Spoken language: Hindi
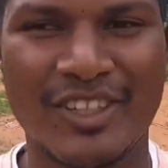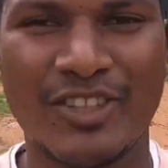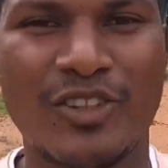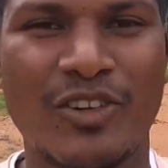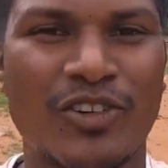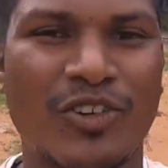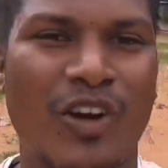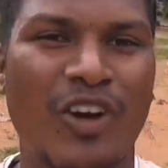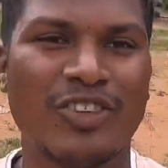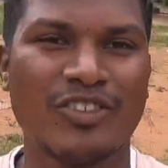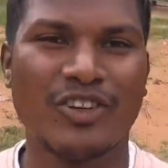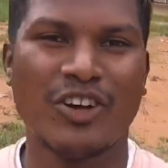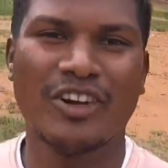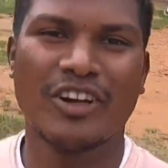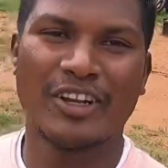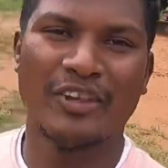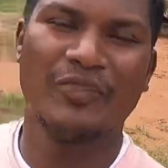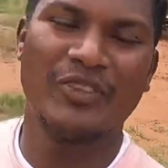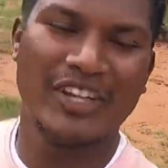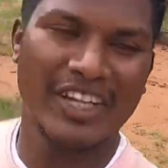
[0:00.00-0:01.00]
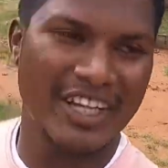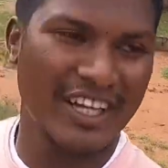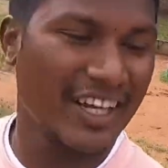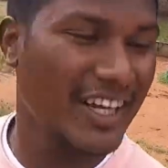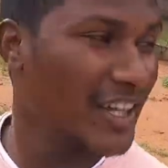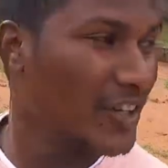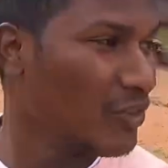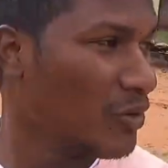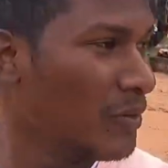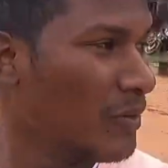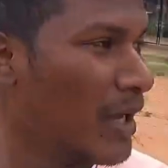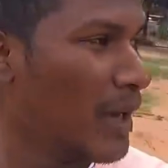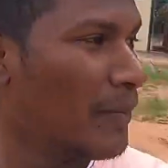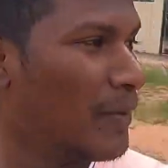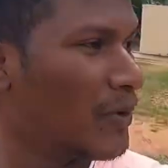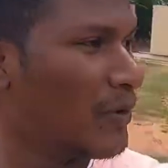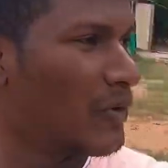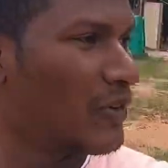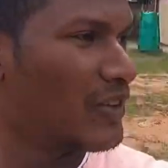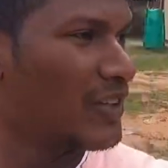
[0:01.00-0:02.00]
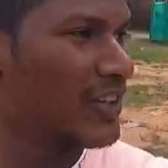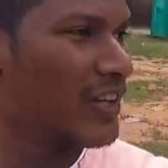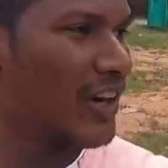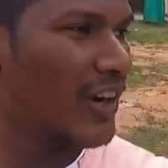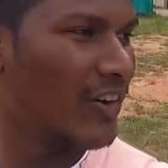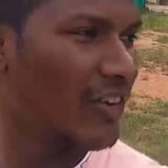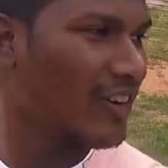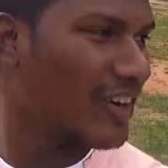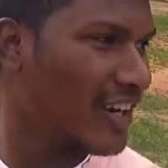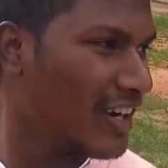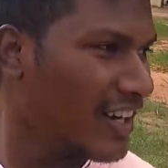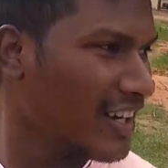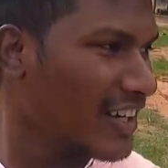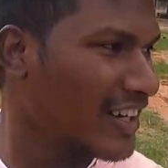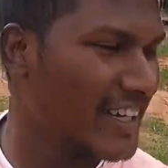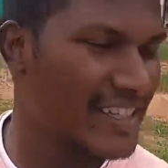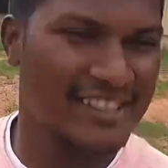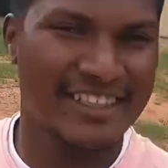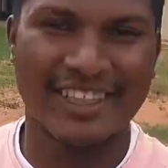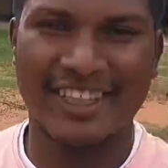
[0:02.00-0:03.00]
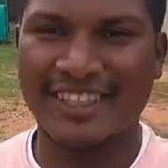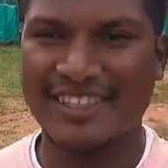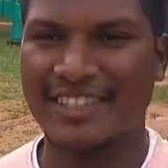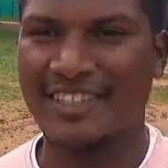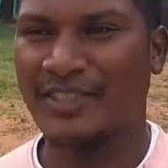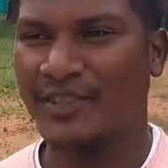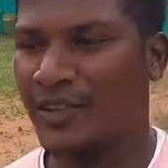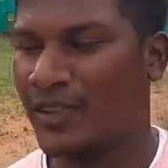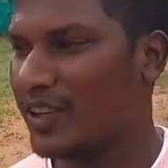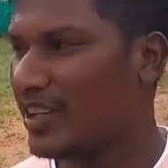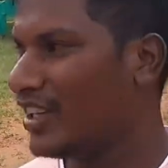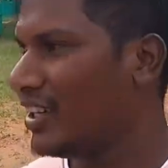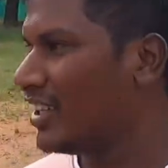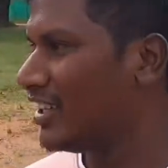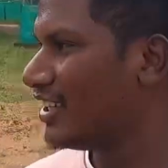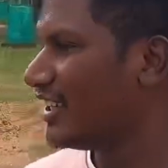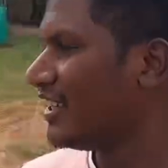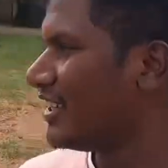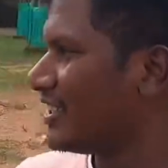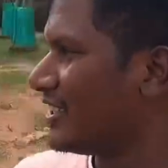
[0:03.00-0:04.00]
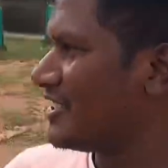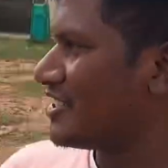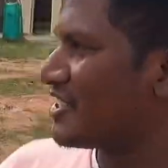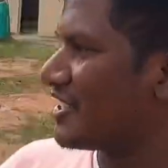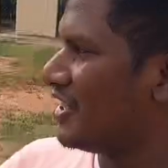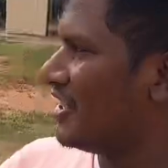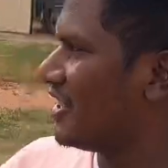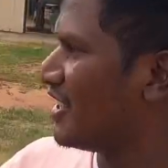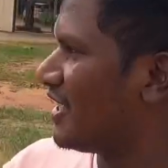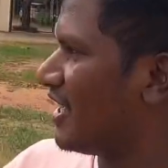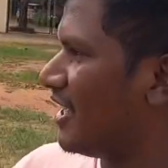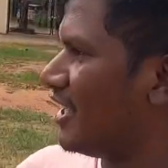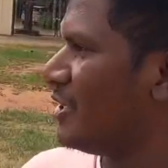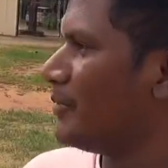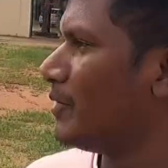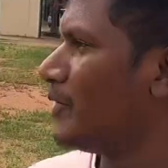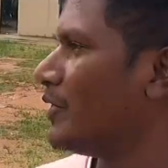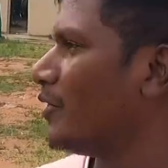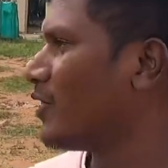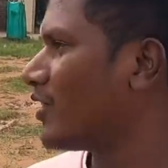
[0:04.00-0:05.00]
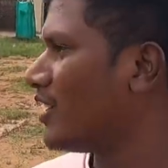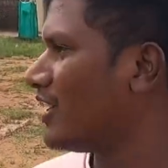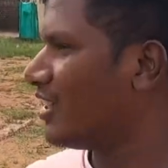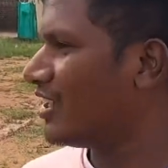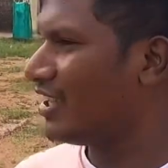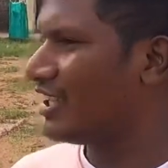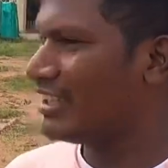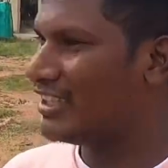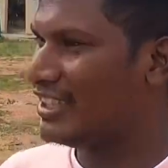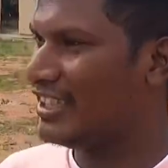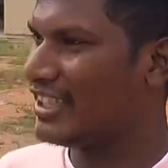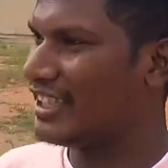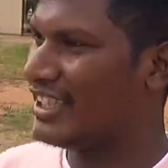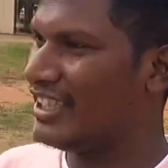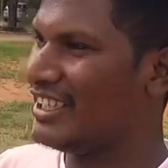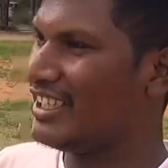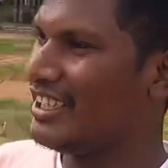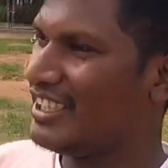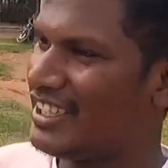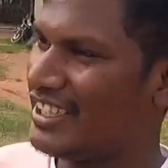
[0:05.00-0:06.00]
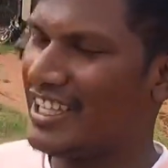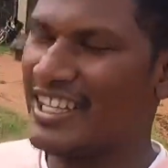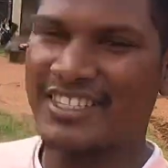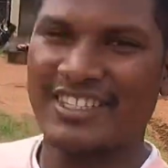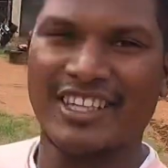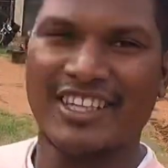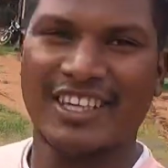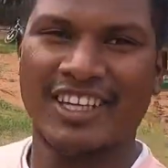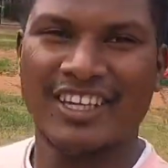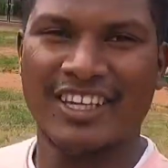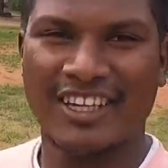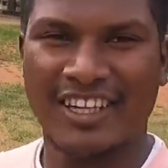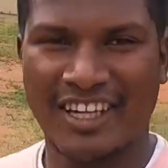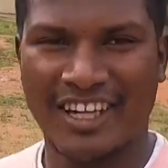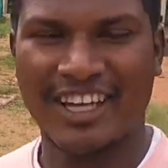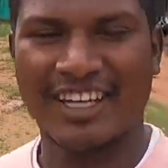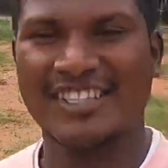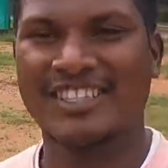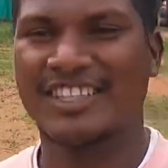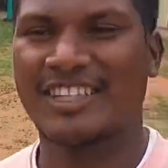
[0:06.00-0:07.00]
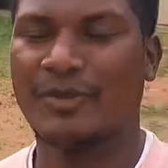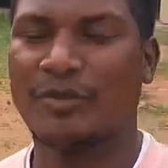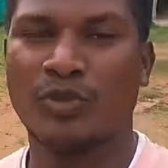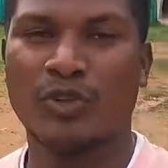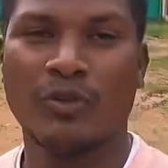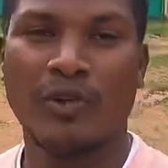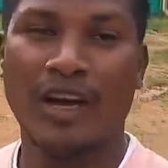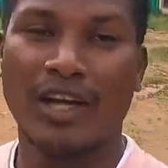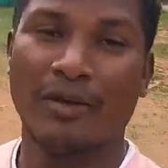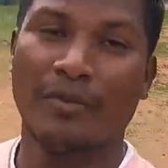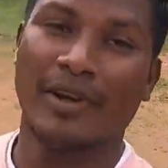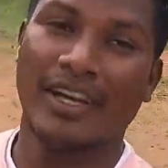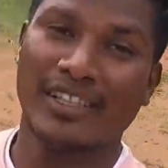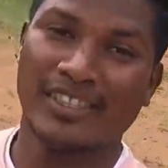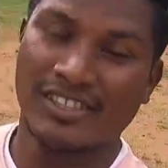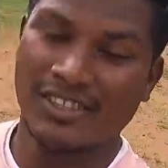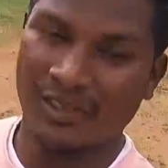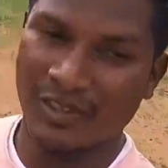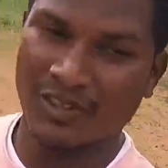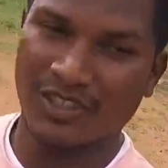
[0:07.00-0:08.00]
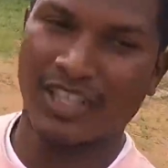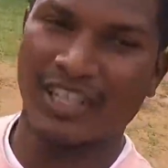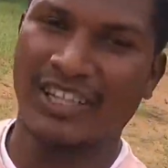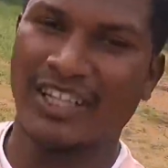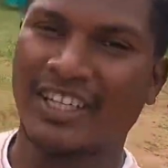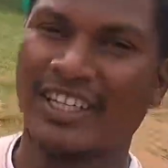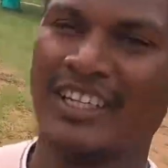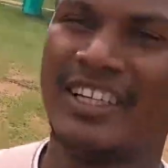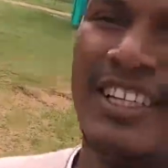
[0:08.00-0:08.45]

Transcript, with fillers: तो कौन कौन रेफरी कर रहे हैं वो भी आप लोगों को दिखाऊंगा कैसे कैसे होगा इसके निगरानी में होगा देखेंगे कैसा आज का फुटबॉल मैच होता है